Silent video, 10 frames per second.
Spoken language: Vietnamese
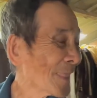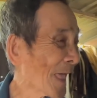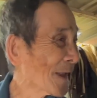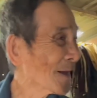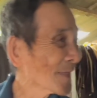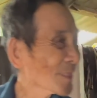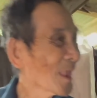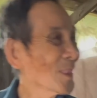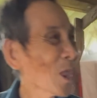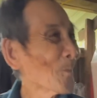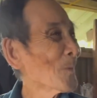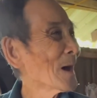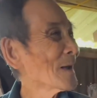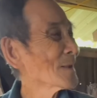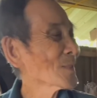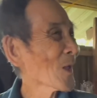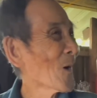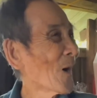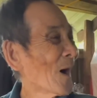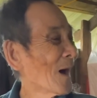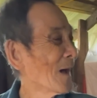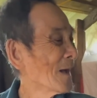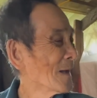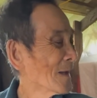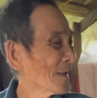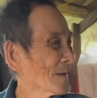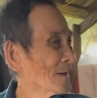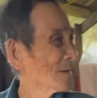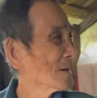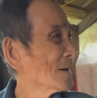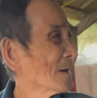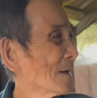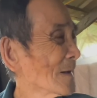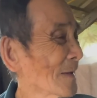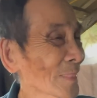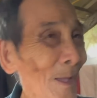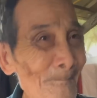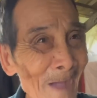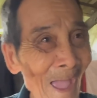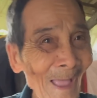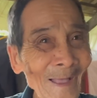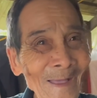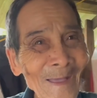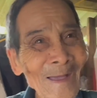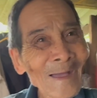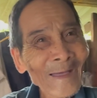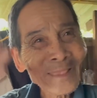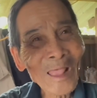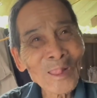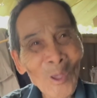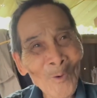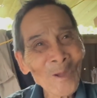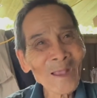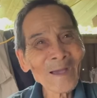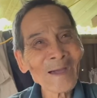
nhà nữa chín chục à, cho được tấm uh, bản uh, tên tuổi